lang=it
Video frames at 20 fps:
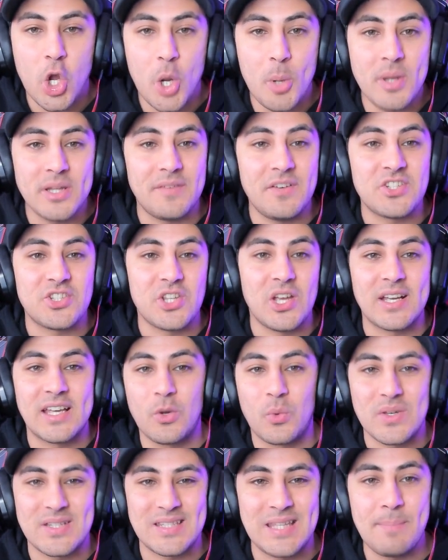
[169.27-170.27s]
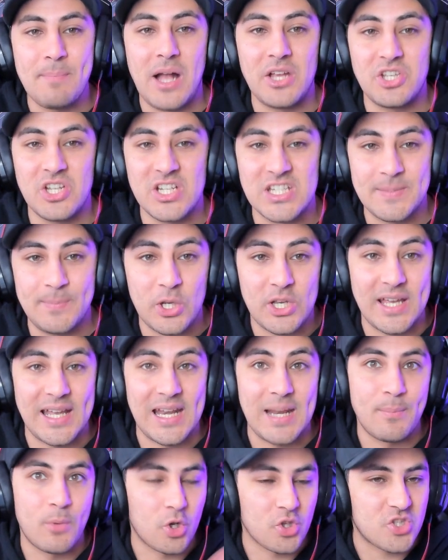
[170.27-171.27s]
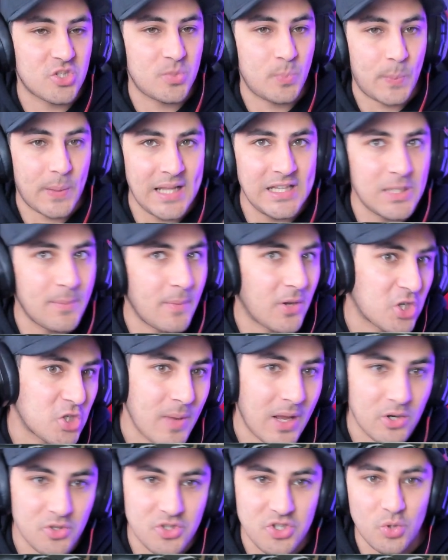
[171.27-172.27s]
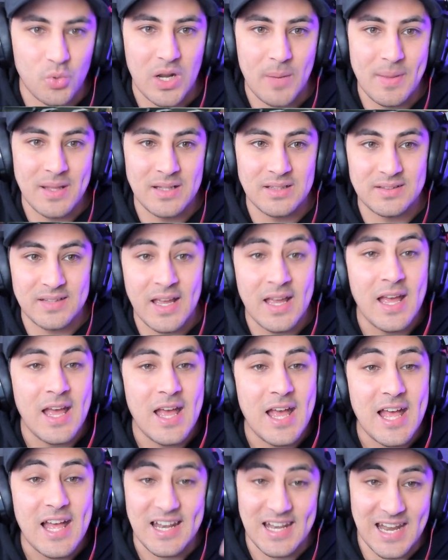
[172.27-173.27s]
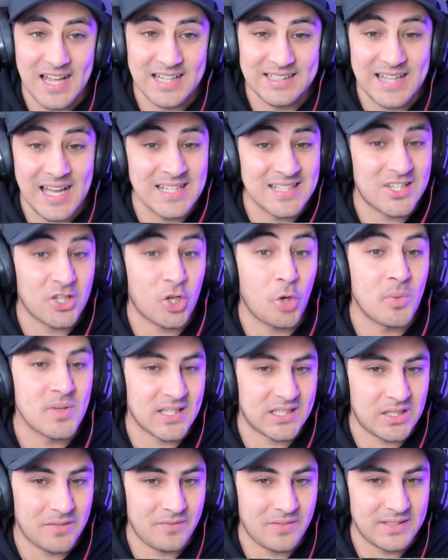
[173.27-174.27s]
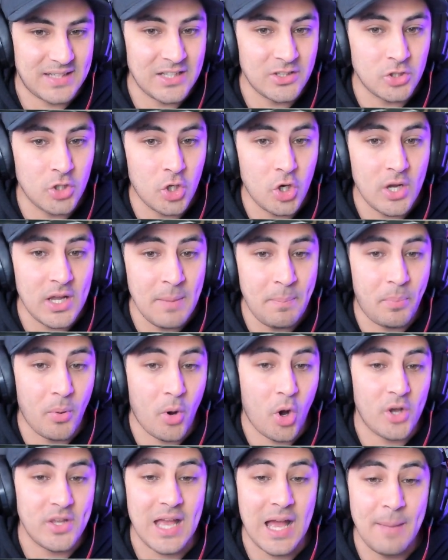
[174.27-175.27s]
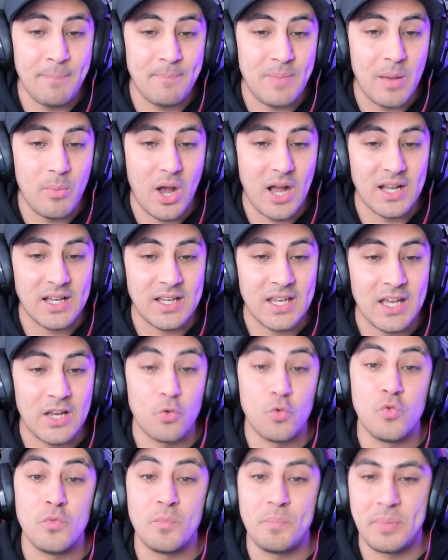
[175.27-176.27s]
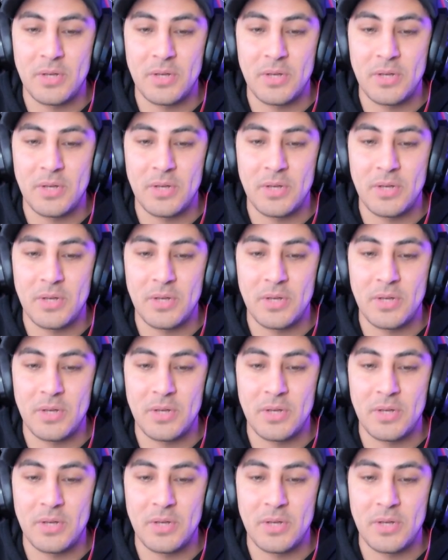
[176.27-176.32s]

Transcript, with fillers: Come avete visto anche in questa immagine sbloccheremo lo spray di marshmallow sicuramente, la danza come state vedendo e poi abbiamo anche un